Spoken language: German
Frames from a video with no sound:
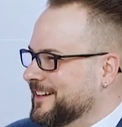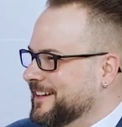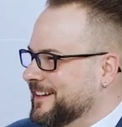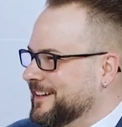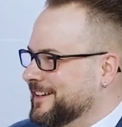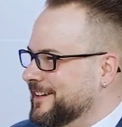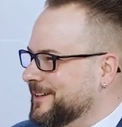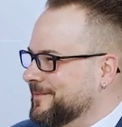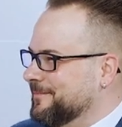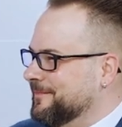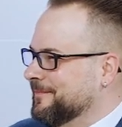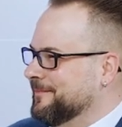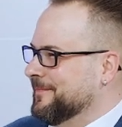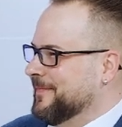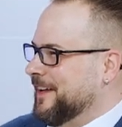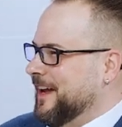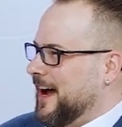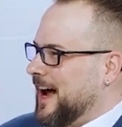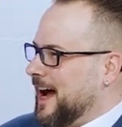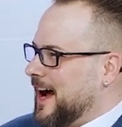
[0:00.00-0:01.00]
ähm,
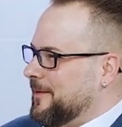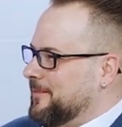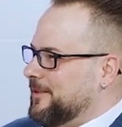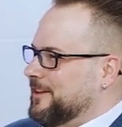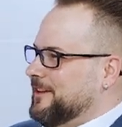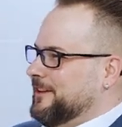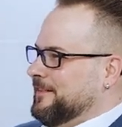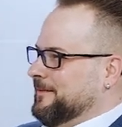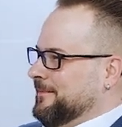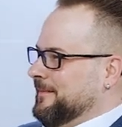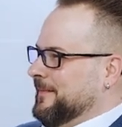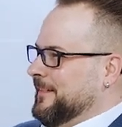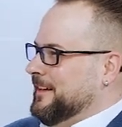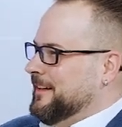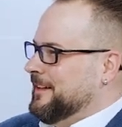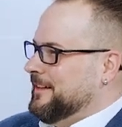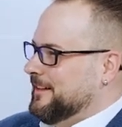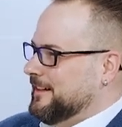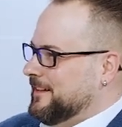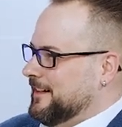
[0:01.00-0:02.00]
aber
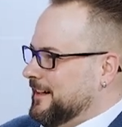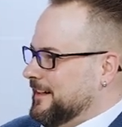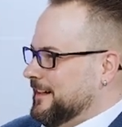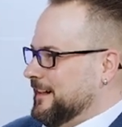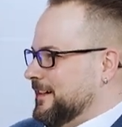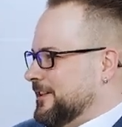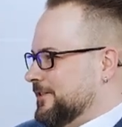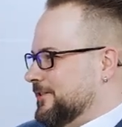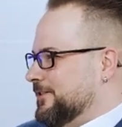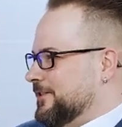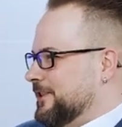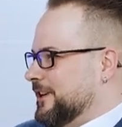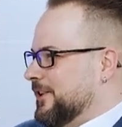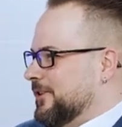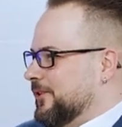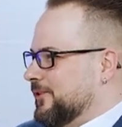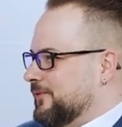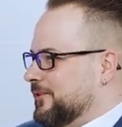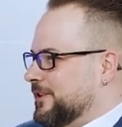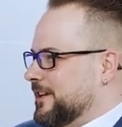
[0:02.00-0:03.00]
das hängt dann natürlich auch
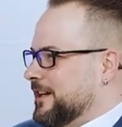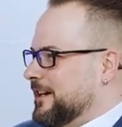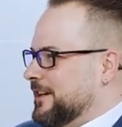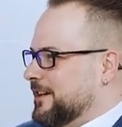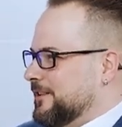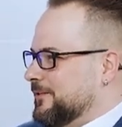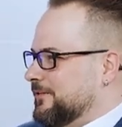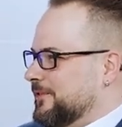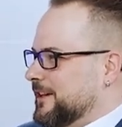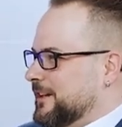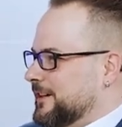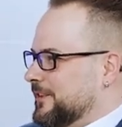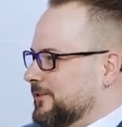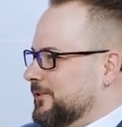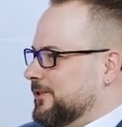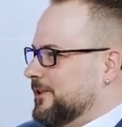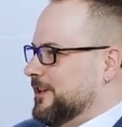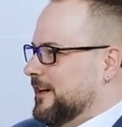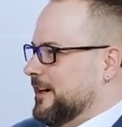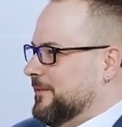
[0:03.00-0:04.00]
noch von anderen
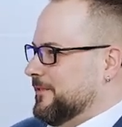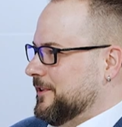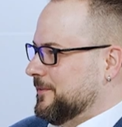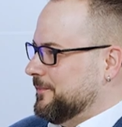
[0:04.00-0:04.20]
Faktoren ab.